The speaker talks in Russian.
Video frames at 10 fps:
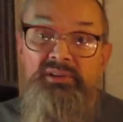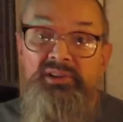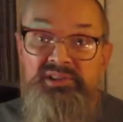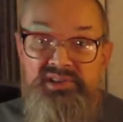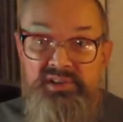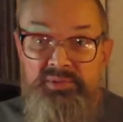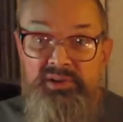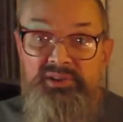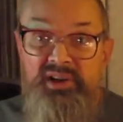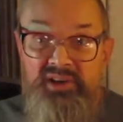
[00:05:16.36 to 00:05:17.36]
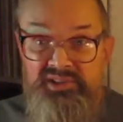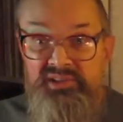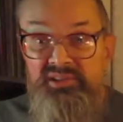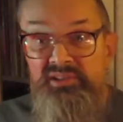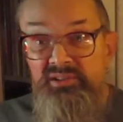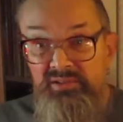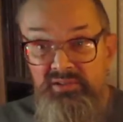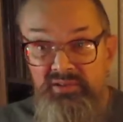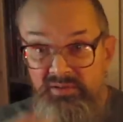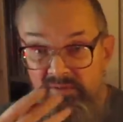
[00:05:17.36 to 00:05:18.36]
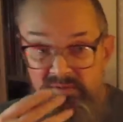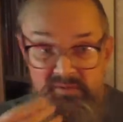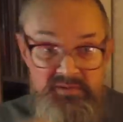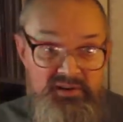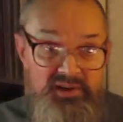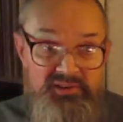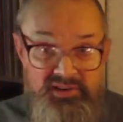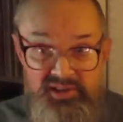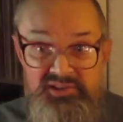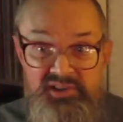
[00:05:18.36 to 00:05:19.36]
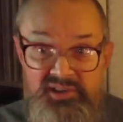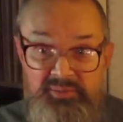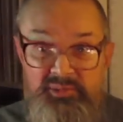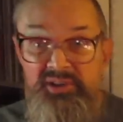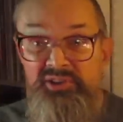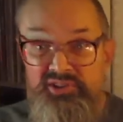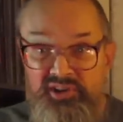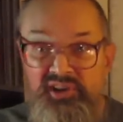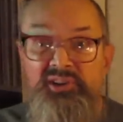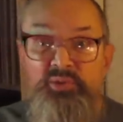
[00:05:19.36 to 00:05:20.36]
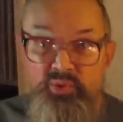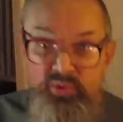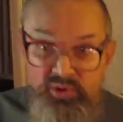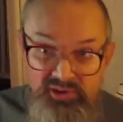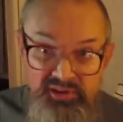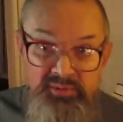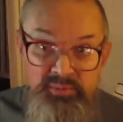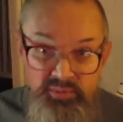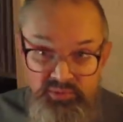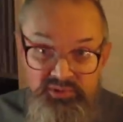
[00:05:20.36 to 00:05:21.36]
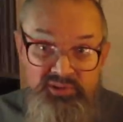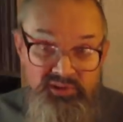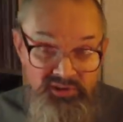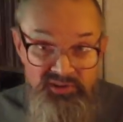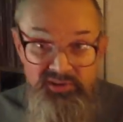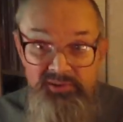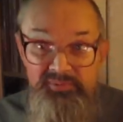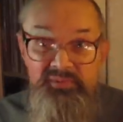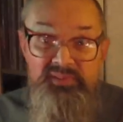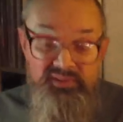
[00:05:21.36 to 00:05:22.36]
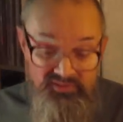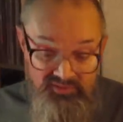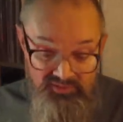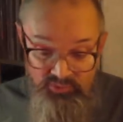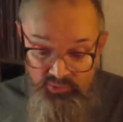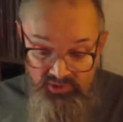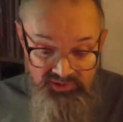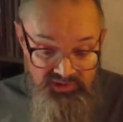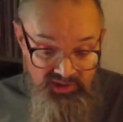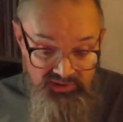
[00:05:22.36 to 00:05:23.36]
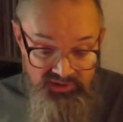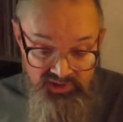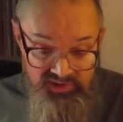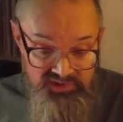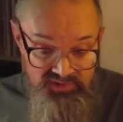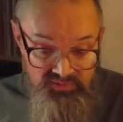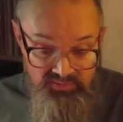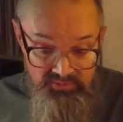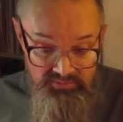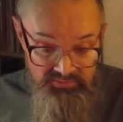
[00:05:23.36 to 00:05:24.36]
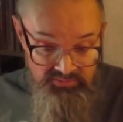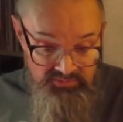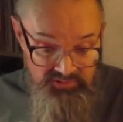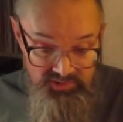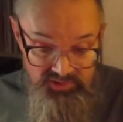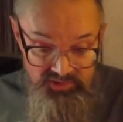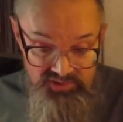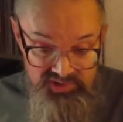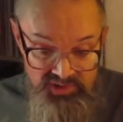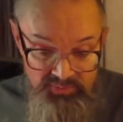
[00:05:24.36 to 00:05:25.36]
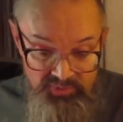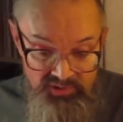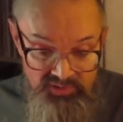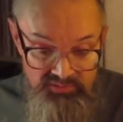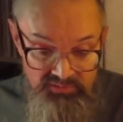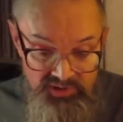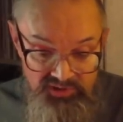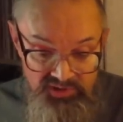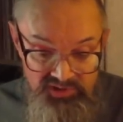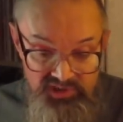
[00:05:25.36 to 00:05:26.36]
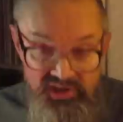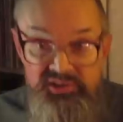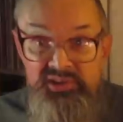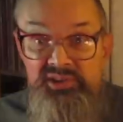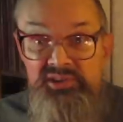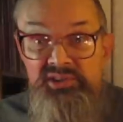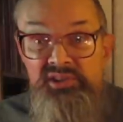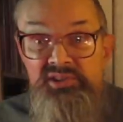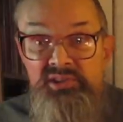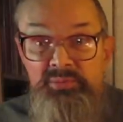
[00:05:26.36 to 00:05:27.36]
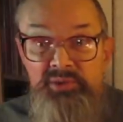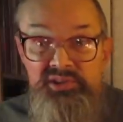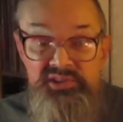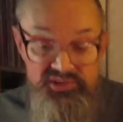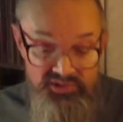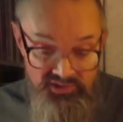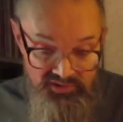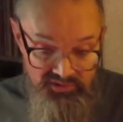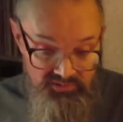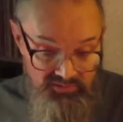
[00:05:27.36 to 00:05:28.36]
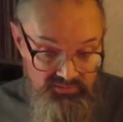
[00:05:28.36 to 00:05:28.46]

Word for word: Led Zeppelin, да, где-то э, как-то, хотя Крим, конечно, краеугольнее будут. Э, но это одна из э, самых таких ярких, интересных пластинок